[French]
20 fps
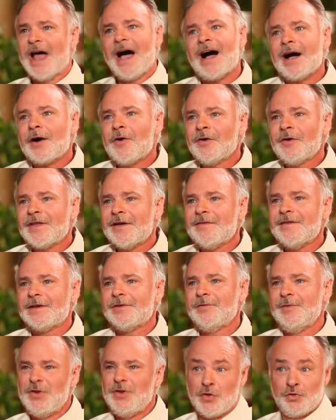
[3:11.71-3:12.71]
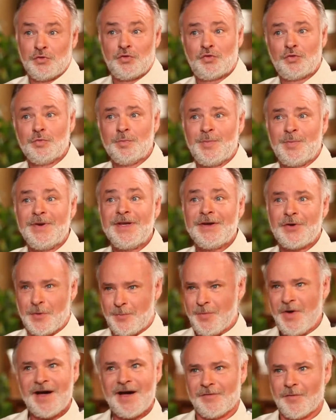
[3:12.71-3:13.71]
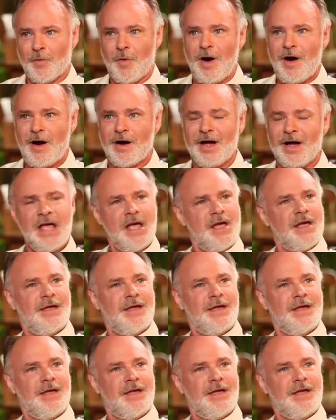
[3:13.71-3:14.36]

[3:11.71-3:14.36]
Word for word: de la rencontre avec lui, d'un souper qu'on peut avoir.